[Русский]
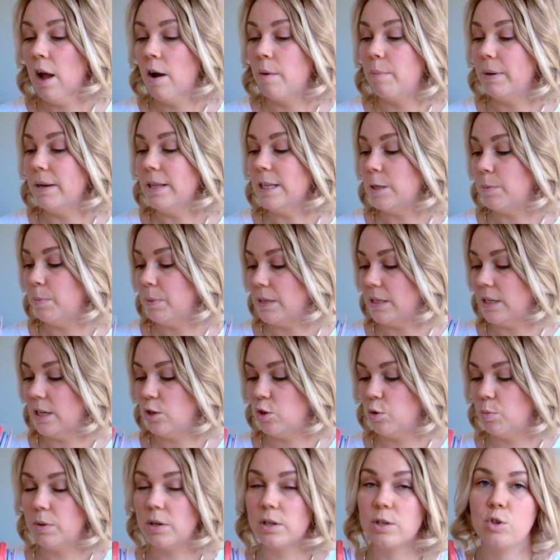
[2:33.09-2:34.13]
В принципе,
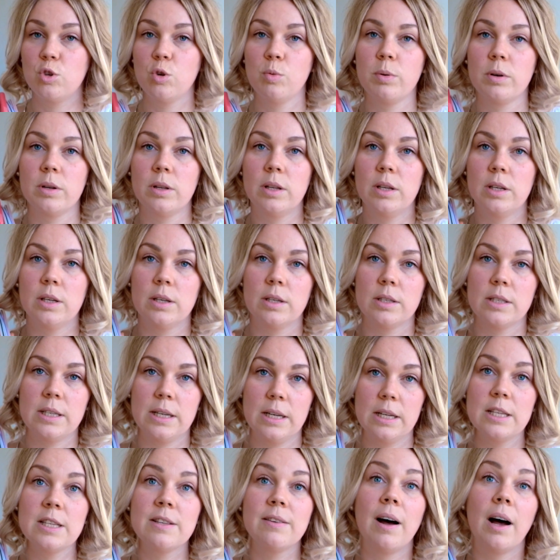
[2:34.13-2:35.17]
здесь у меня собраны
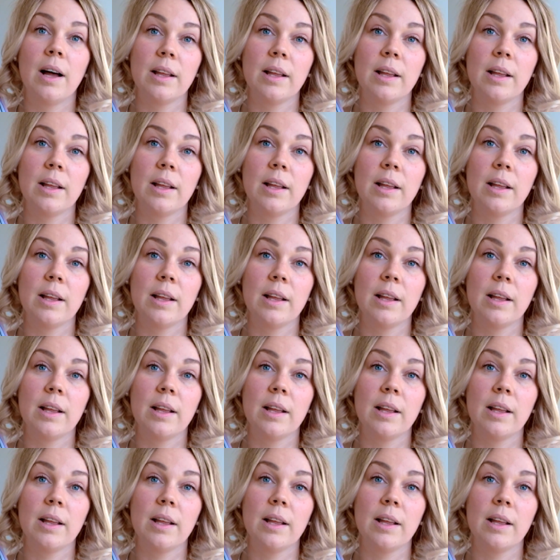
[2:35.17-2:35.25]
средства